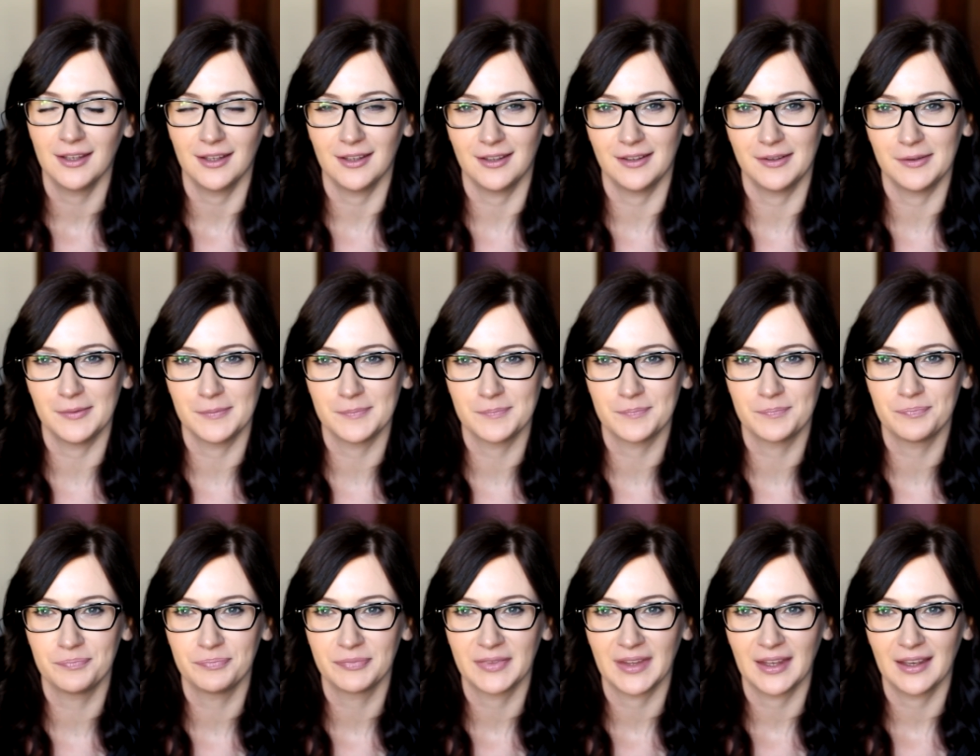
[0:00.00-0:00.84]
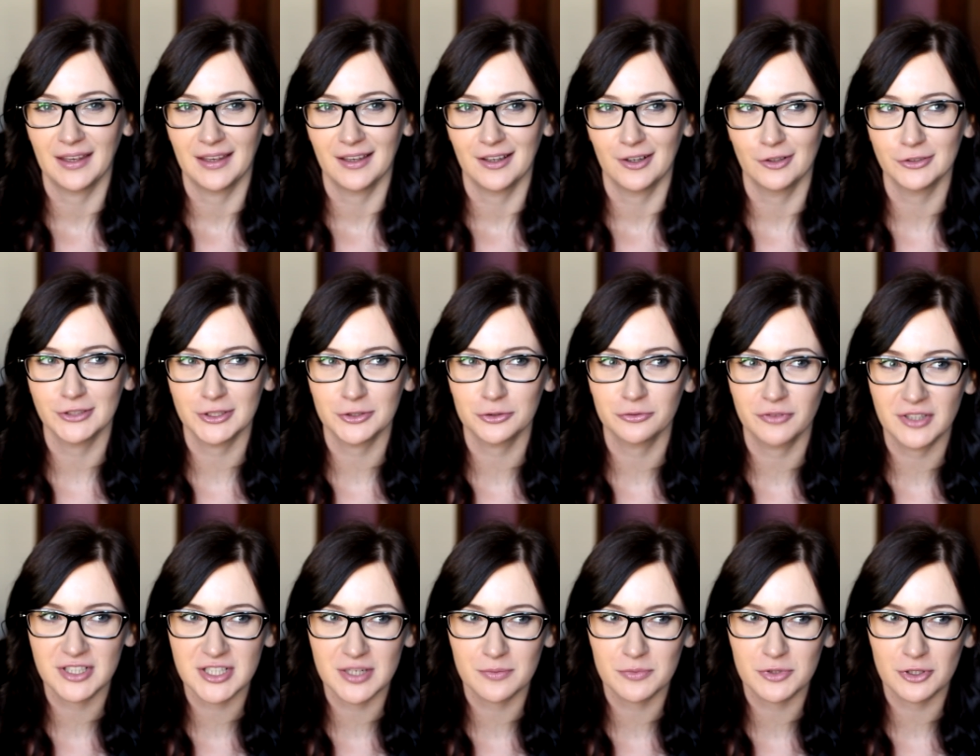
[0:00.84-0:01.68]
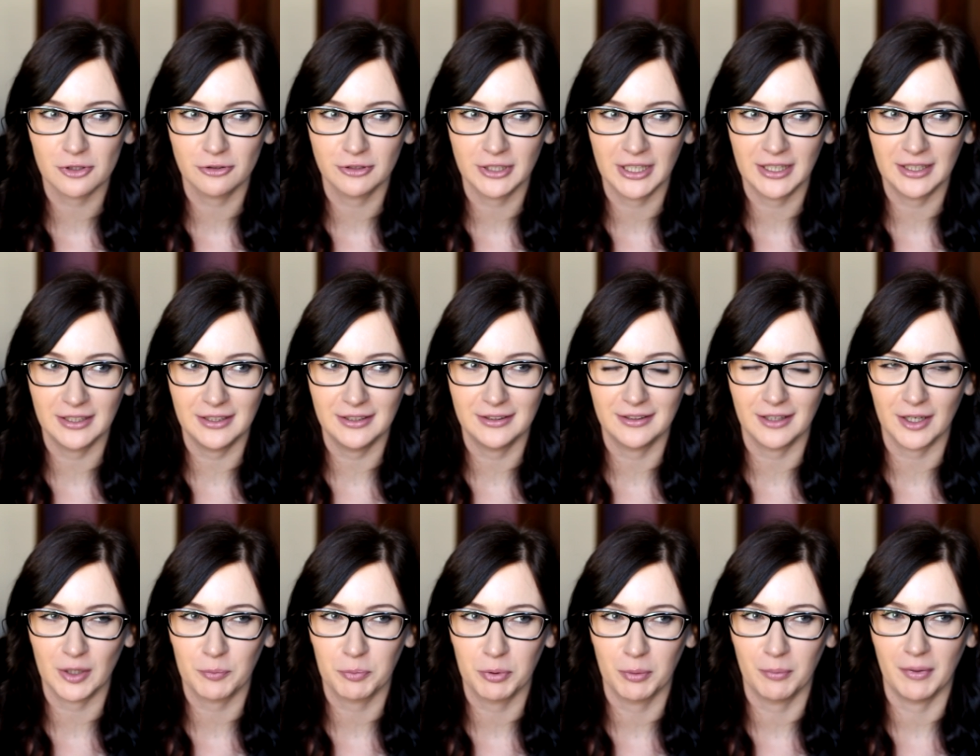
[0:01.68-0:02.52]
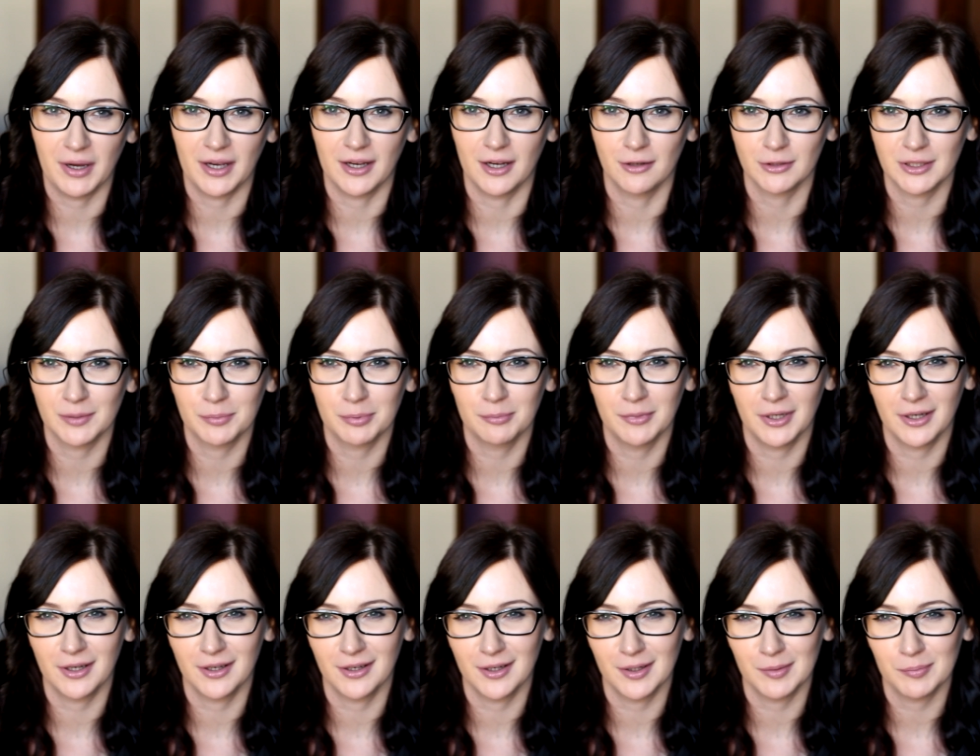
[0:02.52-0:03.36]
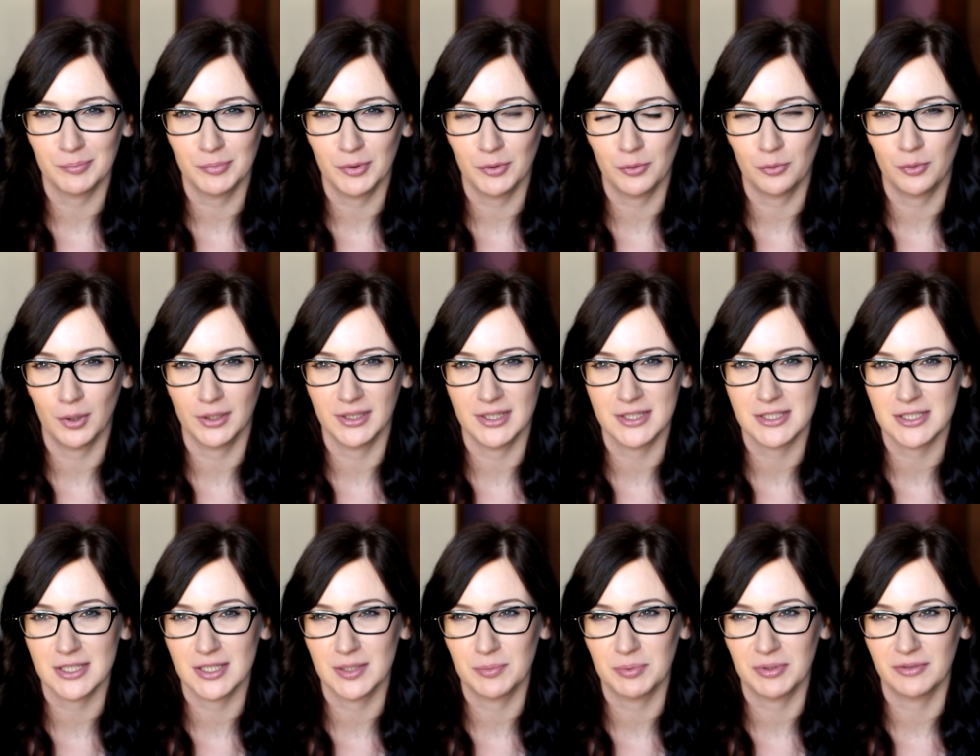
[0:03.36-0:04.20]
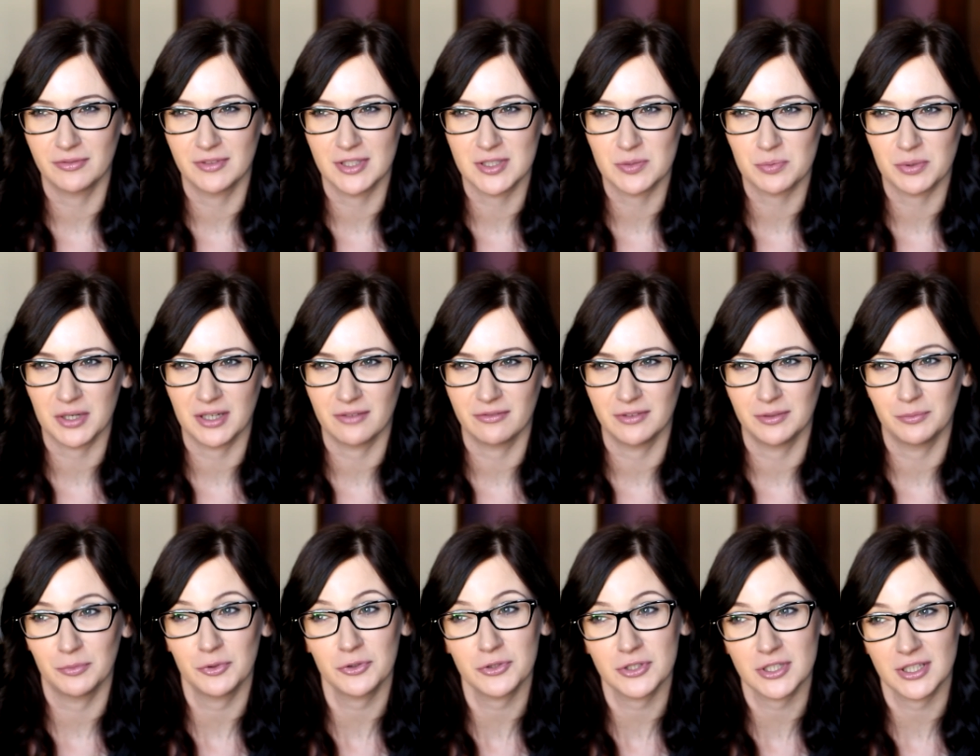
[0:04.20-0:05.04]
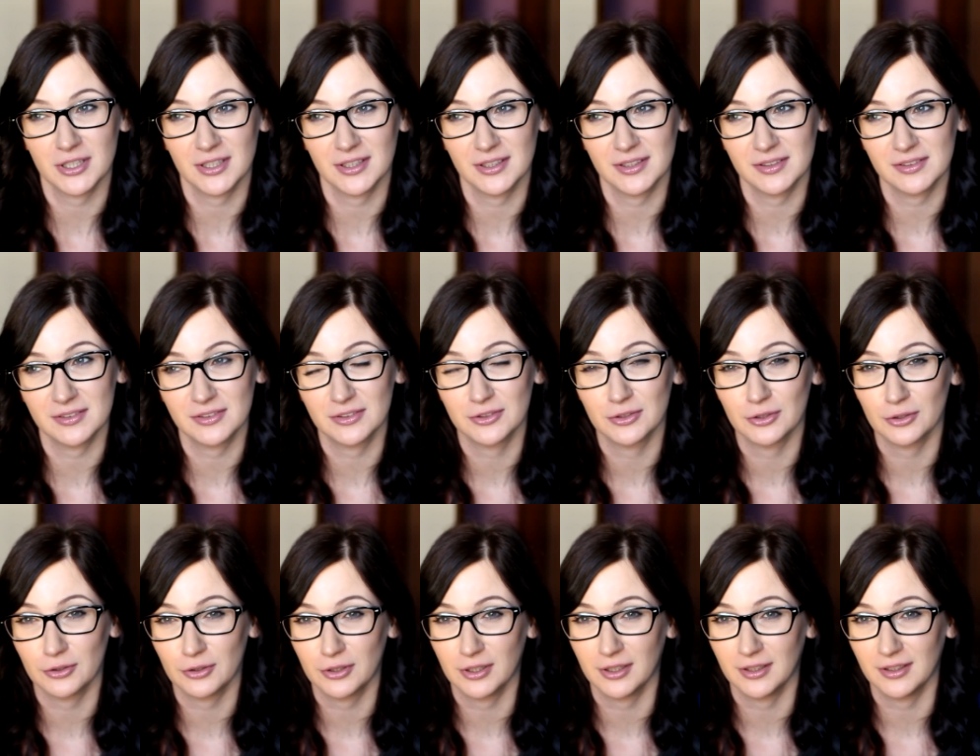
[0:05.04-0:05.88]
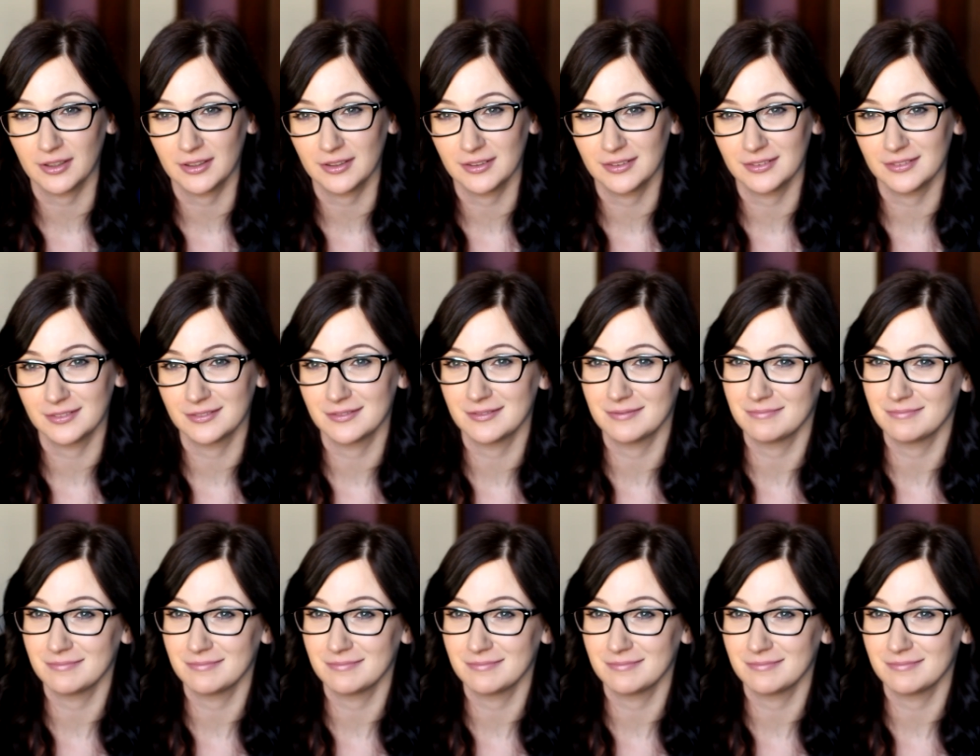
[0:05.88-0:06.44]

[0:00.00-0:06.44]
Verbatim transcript: Um, Chociaż uważam, że ona i tak pomaga. Ona pomaga poukładać sobie pewne sprawy. Może trochę